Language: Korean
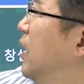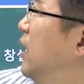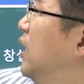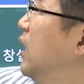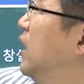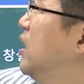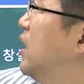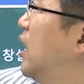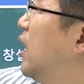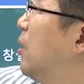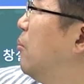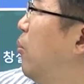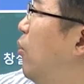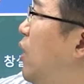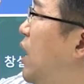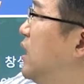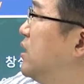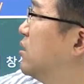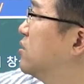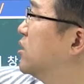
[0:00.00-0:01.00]
인간의
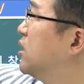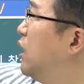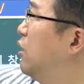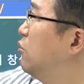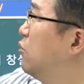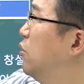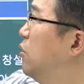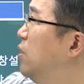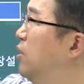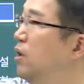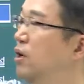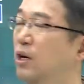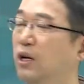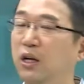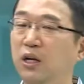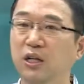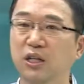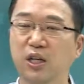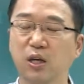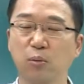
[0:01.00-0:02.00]
본래적 자유를
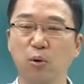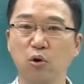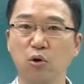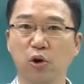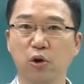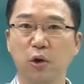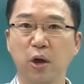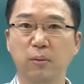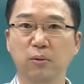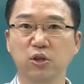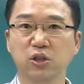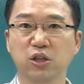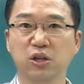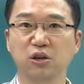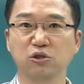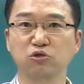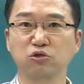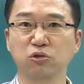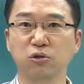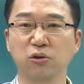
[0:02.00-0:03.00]
기본권을
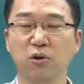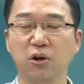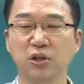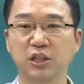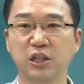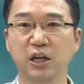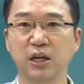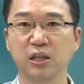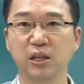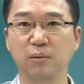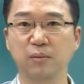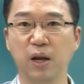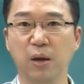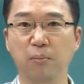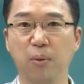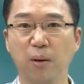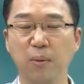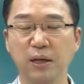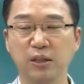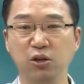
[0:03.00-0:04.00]
회복시켜 주는 것이기
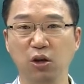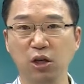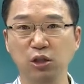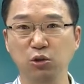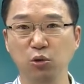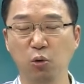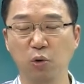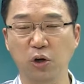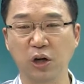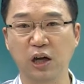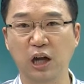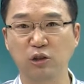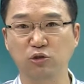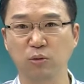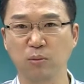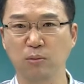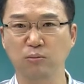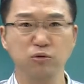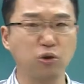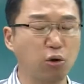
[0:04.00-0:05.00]
때문에 법의 정해진 요건이
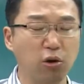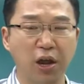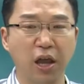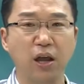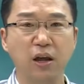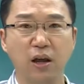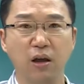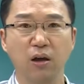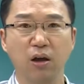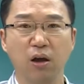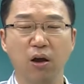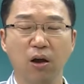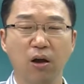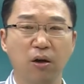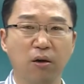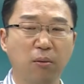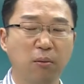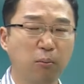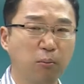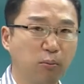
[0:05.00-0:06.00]
갖추면 무조건 해,
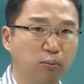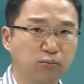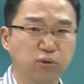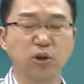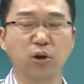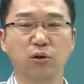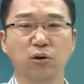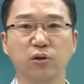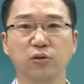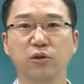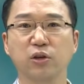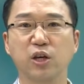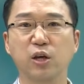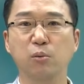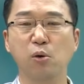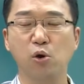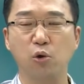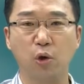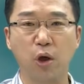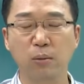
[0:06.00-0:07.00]
무조건
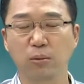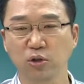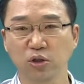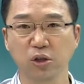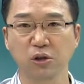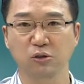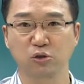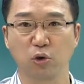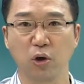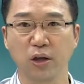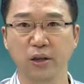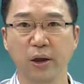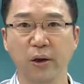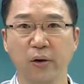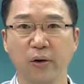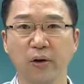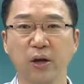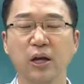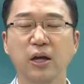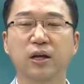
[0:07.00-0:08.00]
기본고로 회복시켜 줘야
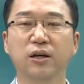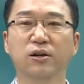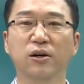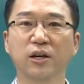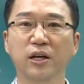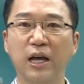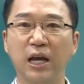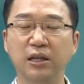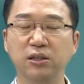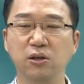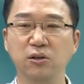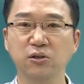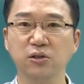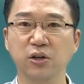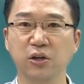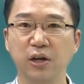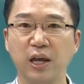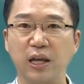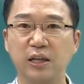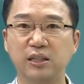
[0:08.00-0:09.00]
돼요. 그러니까
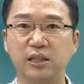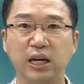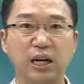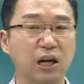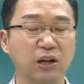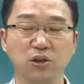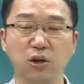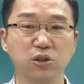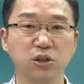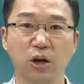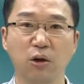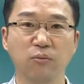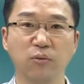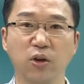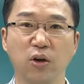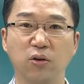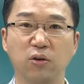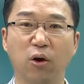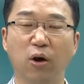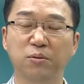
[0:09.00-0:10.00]
행정청에 재량 여지가
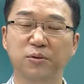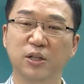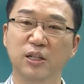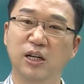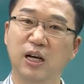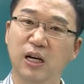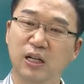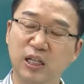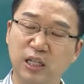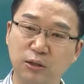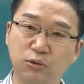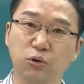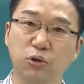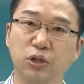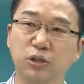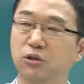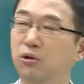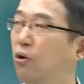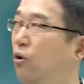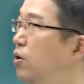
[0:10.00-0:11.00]
없는, 없으니까
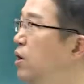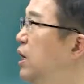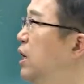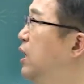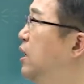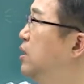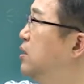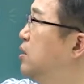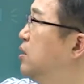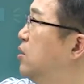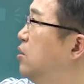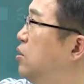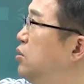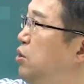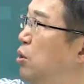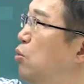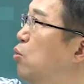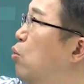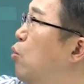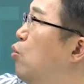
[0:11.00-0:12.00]
기속이죠.
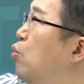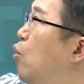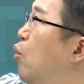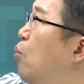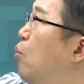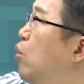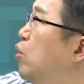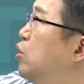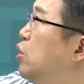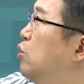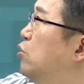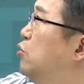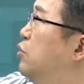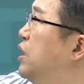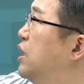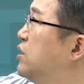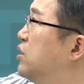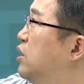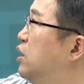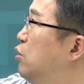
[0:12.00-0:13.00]
특허는요. 공공복리를
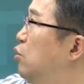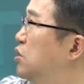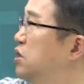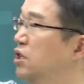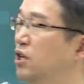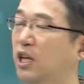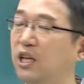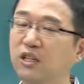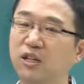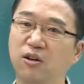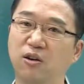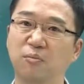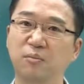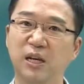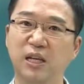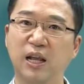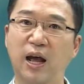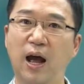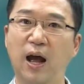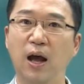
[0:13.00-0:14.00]
위해서 이루어지는 게
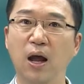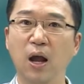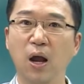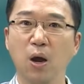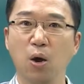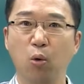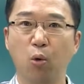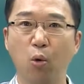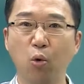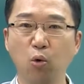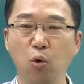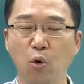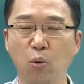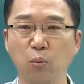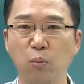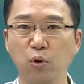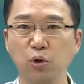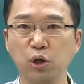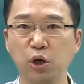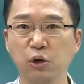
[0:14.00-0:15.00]
특허입니다.
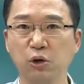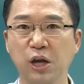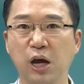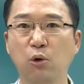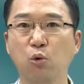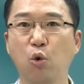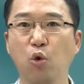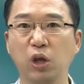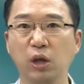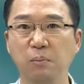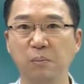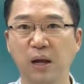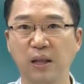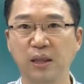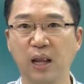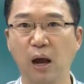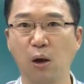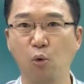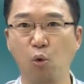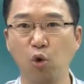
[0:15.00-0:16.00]
공공복리를 위한
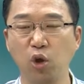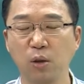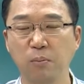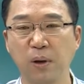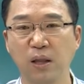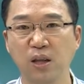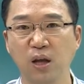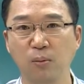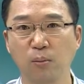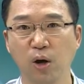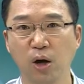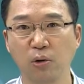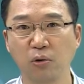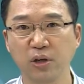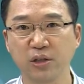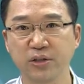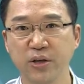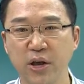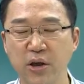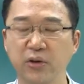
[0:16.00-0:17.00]
공익판단, 공익판단이
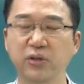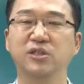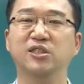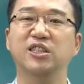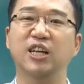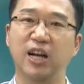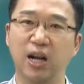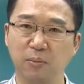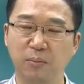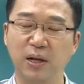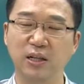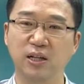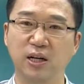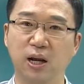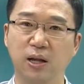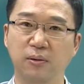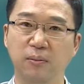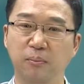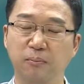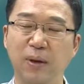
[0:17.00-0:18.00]
뭐라고 했어요?
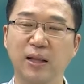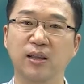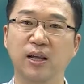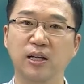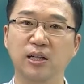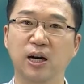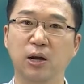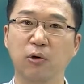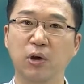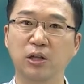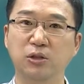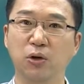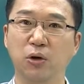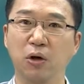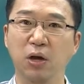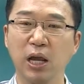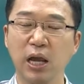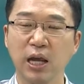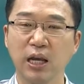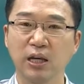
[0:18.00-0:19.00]
재량판이라, 판단이라고
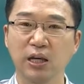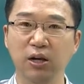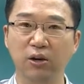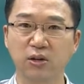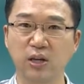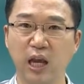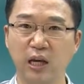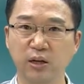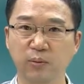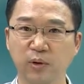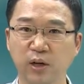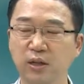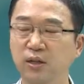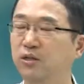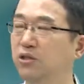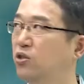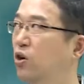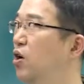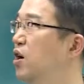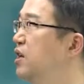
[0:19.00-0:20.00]
했죠. 이런 개념을
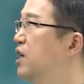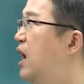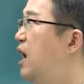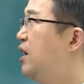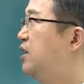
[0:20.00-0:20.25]
정확히